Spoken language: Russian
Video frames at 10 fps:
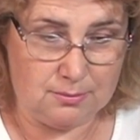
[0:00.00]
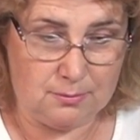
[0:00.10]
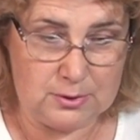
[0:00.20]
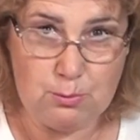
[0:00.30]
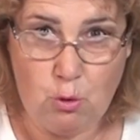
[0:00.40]

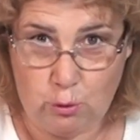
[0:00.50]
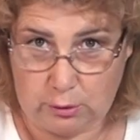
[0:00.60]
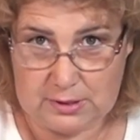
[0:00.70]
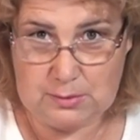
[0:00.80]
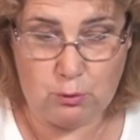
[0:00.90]

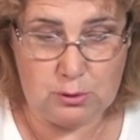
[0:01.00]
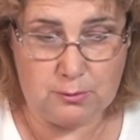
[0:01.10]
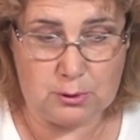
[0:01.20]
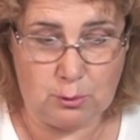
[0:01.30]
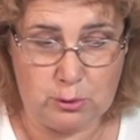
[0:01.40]
смогут
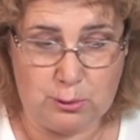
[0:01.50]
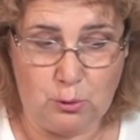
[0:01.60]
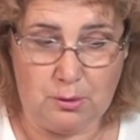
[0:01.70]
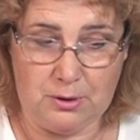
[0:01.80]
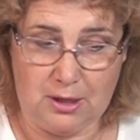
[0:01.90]
воспользоваться
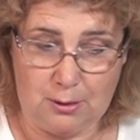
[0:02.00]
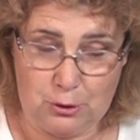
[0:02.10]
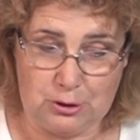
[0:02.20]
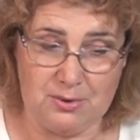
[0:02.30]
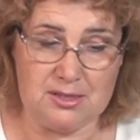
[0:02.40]
услугами.
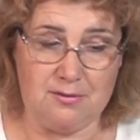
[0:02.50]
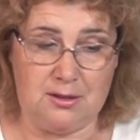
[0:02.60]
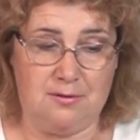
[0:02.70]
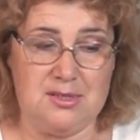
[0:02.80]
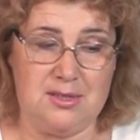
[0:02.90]
Короче,
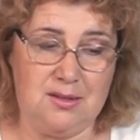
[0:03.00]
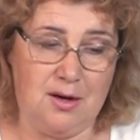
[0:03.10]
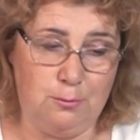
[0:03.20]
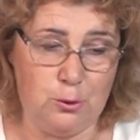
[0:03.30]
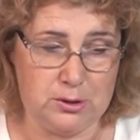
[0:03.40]
Москва, 20
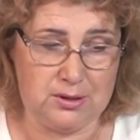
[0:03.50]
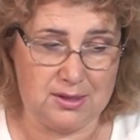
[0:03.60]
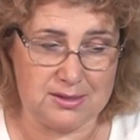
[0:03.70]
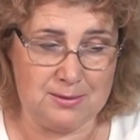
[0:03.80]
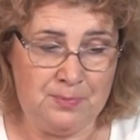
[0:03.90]
августа
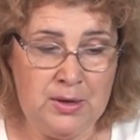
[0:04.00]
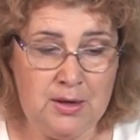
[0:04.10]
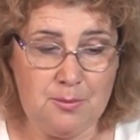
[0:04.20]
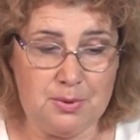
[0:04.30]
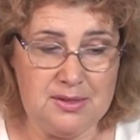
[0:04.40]
ТАСС.
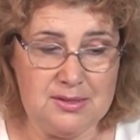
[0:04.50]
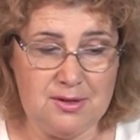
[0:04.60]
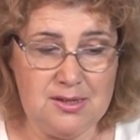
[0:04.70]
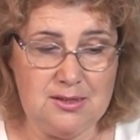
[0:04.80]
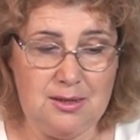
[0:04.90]

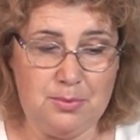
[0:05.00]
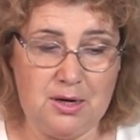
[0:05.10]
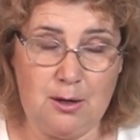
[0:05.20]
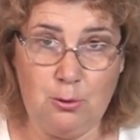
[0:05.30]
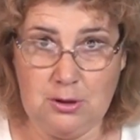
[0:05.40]
Производители
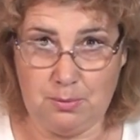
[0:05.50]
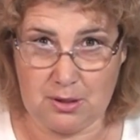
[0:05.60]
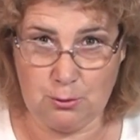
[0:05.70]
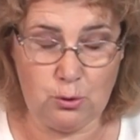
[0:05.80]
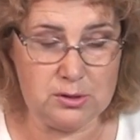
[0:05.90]
похоронной
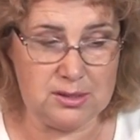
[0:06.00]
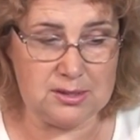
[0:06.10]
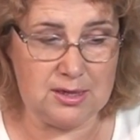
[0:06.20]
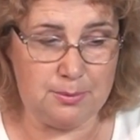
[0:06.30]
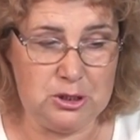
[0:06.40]
продукции
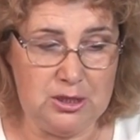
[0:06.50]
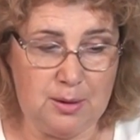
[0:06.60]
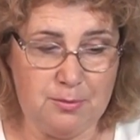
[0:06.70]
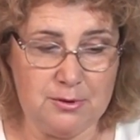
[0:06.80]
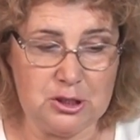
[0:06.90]
сообщили
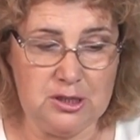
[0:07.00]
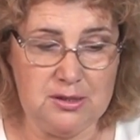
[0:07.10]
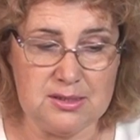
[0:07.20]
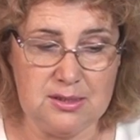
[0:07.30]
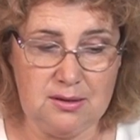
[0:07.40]
о
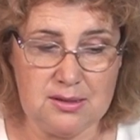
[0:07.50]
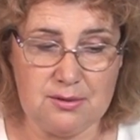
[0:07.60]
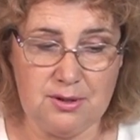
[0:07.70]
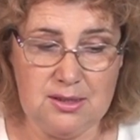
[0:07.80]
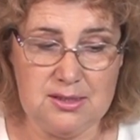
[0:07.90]
повышении цен на
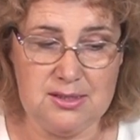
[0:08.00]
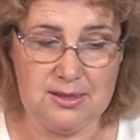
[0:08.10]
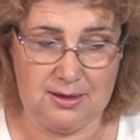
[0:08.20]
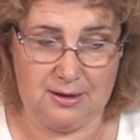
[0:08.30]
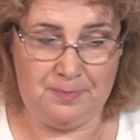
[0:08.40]
свои
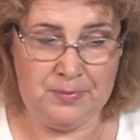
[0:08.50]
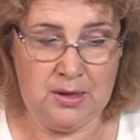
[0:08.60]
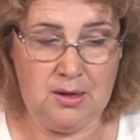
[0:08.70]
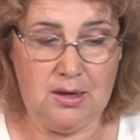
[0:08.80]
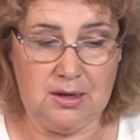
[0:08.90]
изделия.
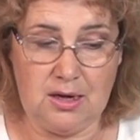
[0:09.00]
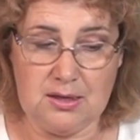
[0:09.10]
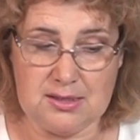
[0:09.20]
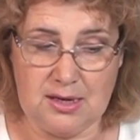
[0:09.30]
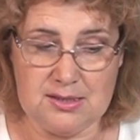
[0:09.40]
Как
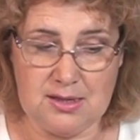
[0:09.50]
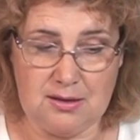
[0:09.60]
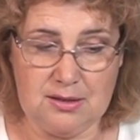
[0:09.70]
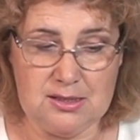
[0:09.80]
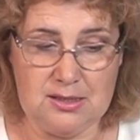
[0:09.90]

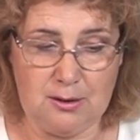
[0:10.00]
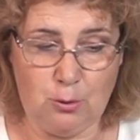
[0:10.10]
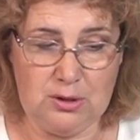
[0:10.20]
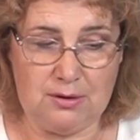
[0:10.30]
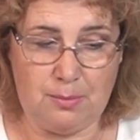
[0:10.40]
рассказал
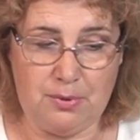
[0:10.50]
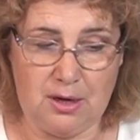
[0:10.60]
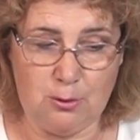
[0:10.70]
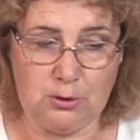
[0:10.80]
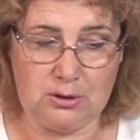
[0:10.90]
изданию глава
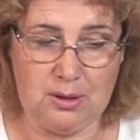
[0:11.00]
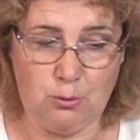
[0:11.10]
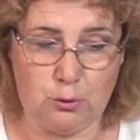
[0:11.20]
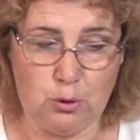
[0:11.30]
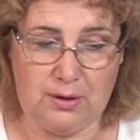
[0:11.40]
похоронных
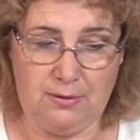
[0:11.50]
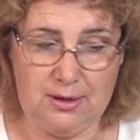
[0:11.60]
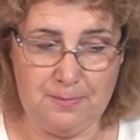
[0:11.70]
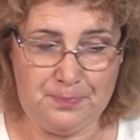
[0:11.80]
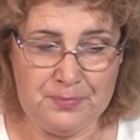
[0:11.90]
домов Журавли